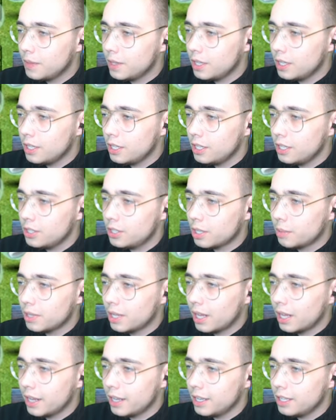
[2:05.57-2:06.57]
I idziemy
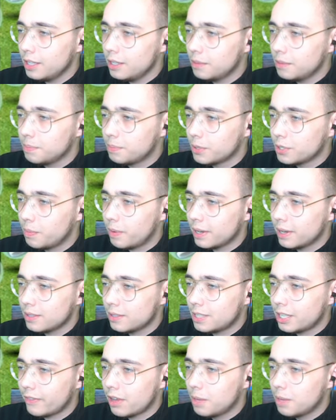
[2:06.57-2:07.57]
dalej. I proszę bardzo,
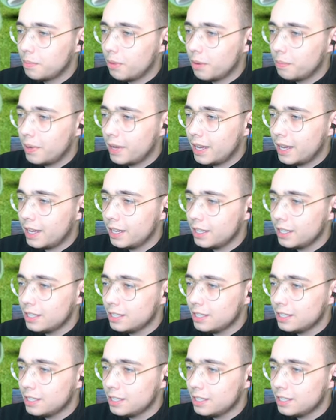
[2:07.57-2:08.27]
stawiamy bombę